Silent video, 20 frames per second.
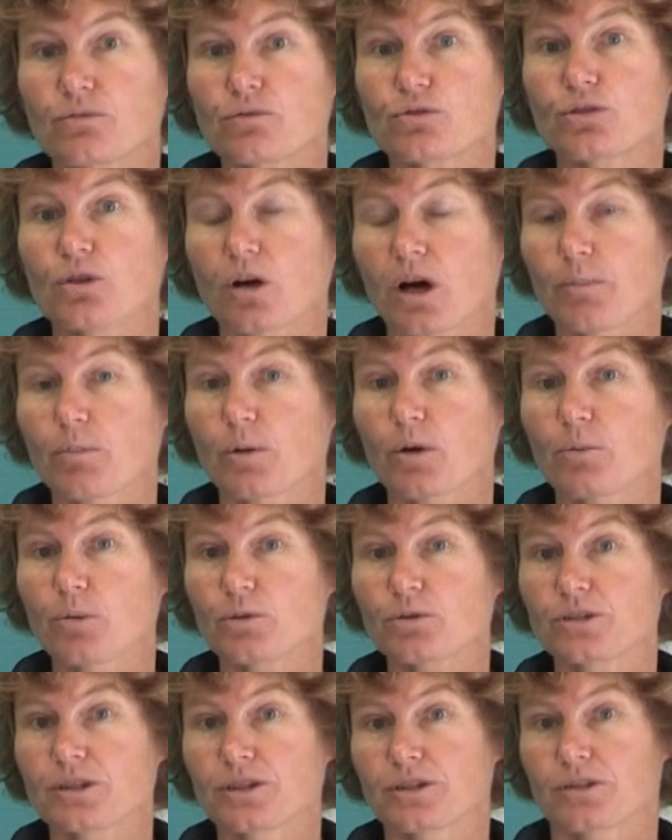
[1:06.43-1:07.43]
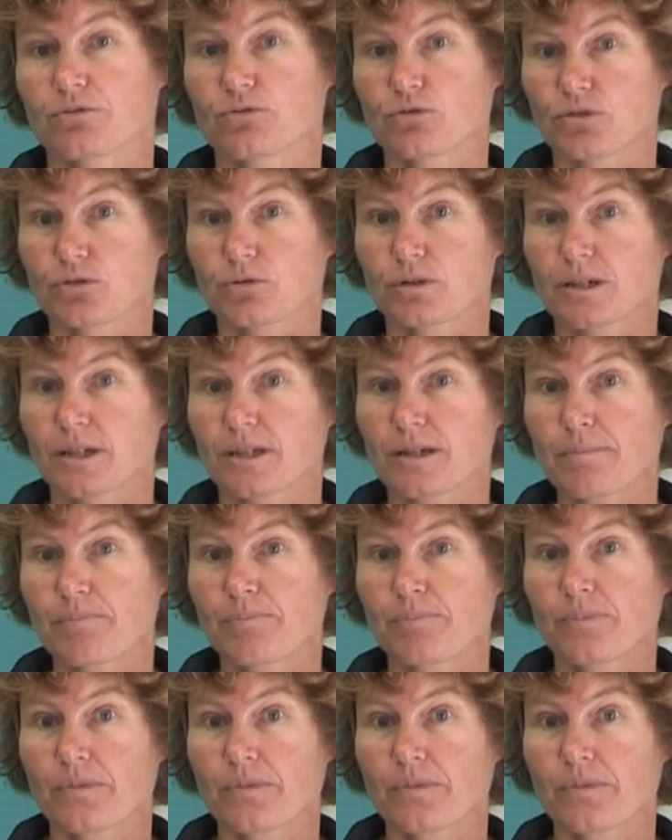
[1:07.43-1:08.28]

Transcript: vous sera proposée si vous le souhaitez.